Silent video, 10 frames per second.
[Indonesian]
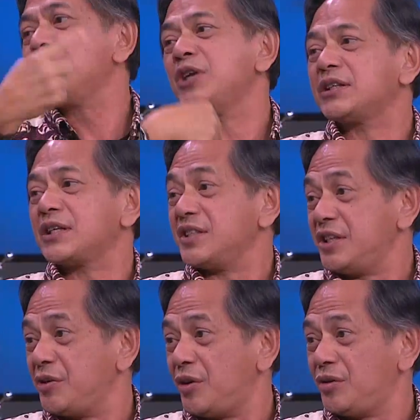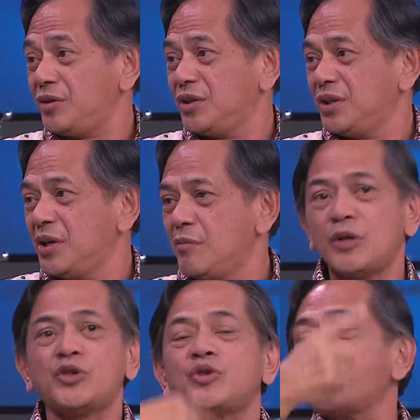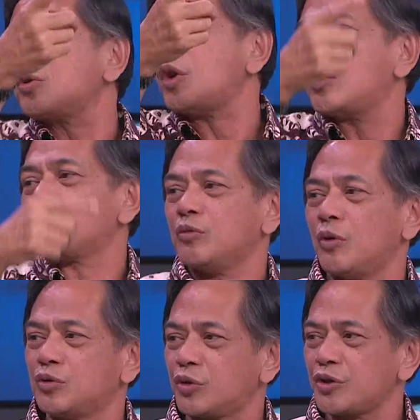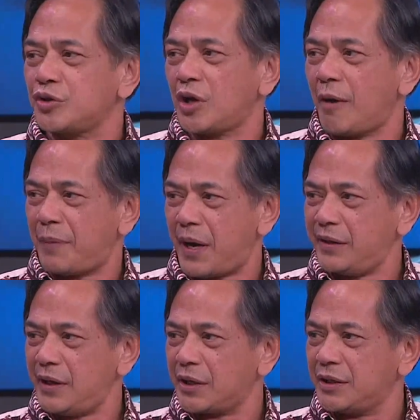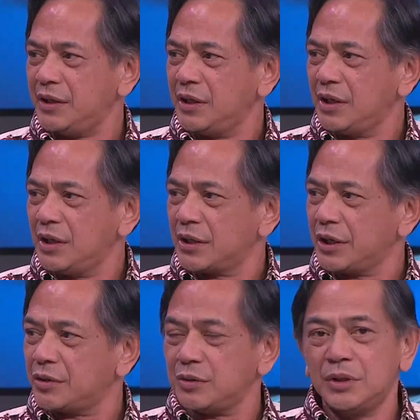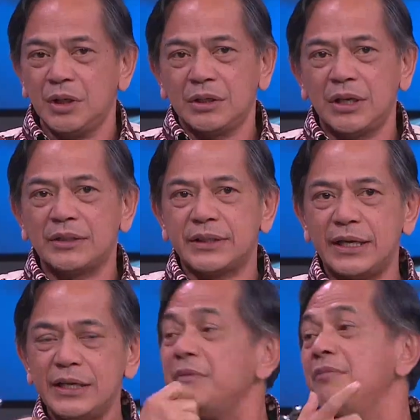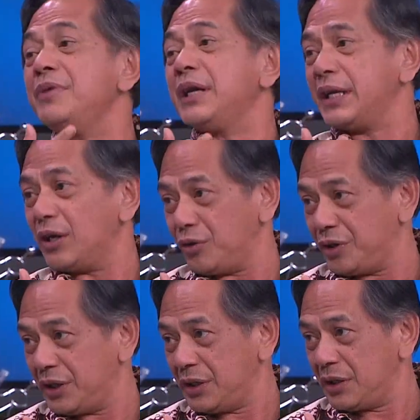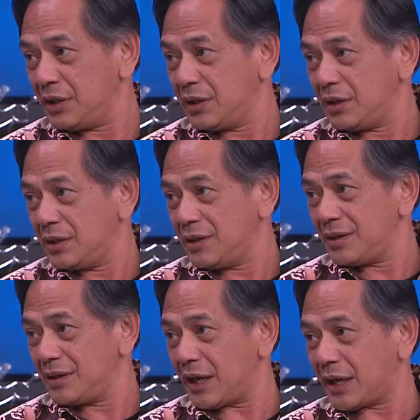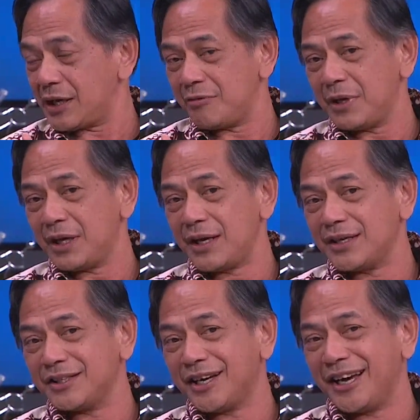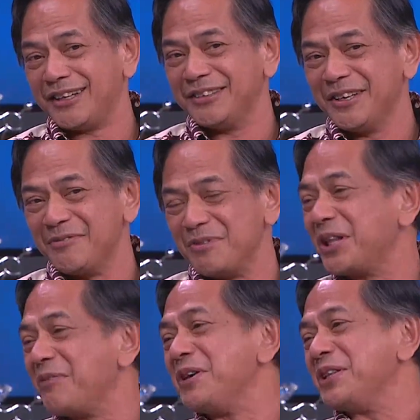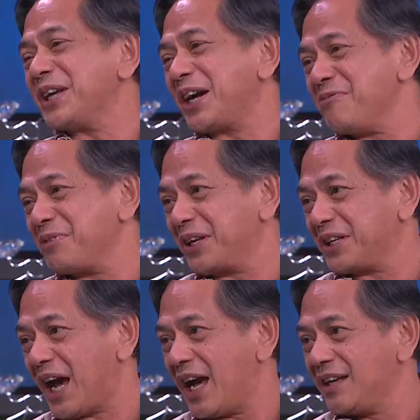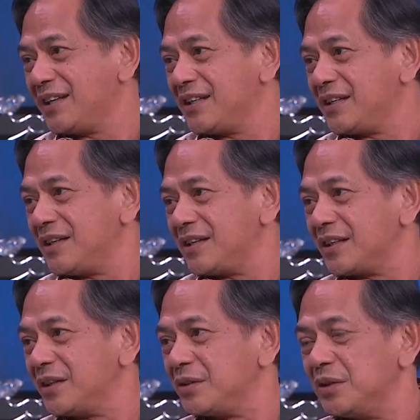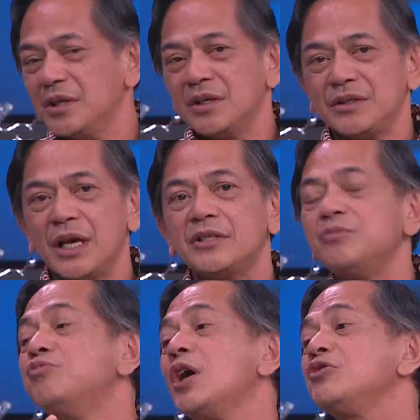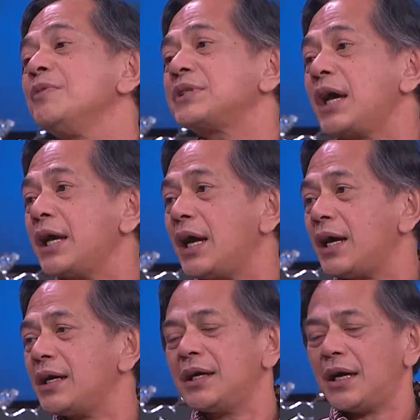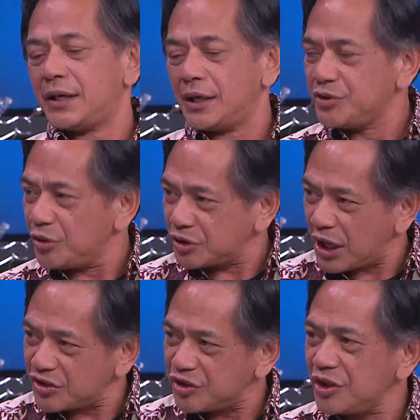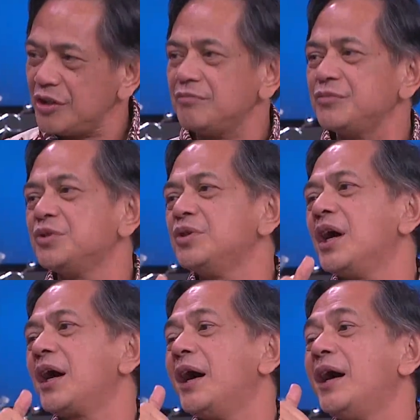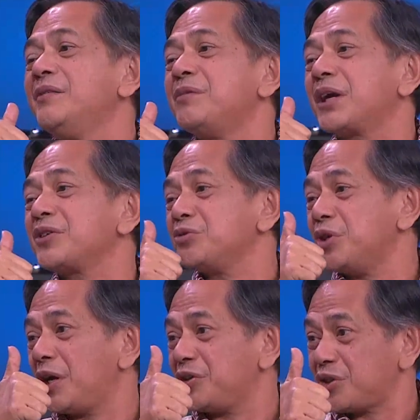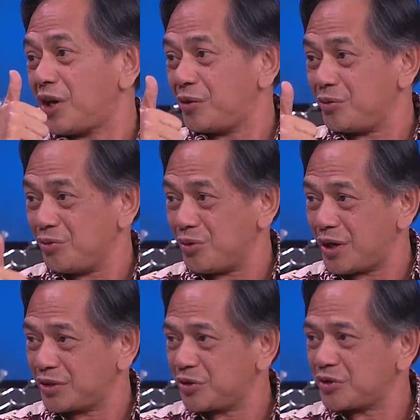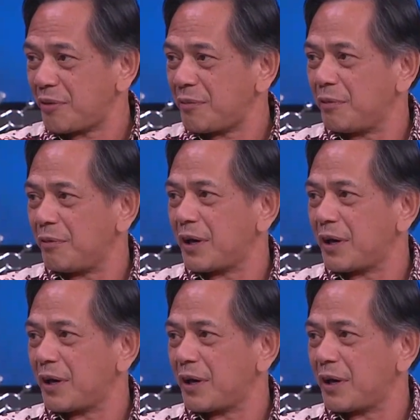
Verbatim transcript: kamu datang ke sini dong. Iya, benar. Masa saya kesana cuma untuk casting iya, ngapain iya. lagi? Iya, oh, benar. Gitu. Dan saya ini memberi loh ini. Iya kan, kebanyakan kita kan minta-minta ke Amerika. Iya. Gitu. Dan bukan cuma saya ada Joe Taslim juga kan mereka ya. sudah di sana duluan terus sampai ada